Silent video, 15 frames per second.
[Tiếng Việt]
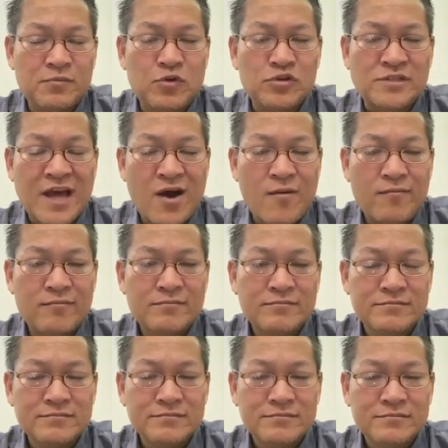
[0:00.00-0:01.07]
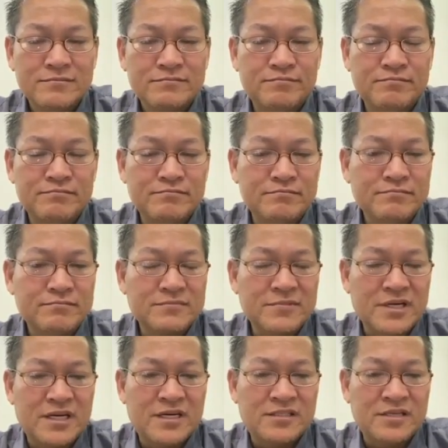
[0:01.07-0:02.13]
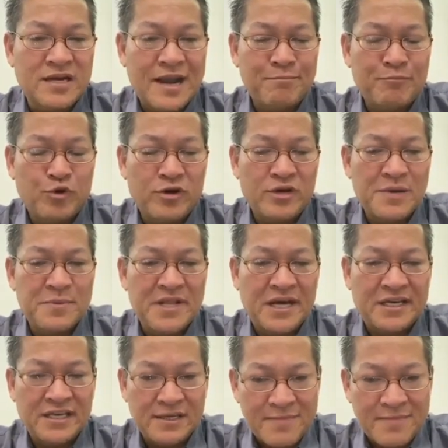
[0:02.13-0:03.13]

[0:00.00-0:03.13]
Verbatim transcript: có bông sao, cho nằm môn đại miền ở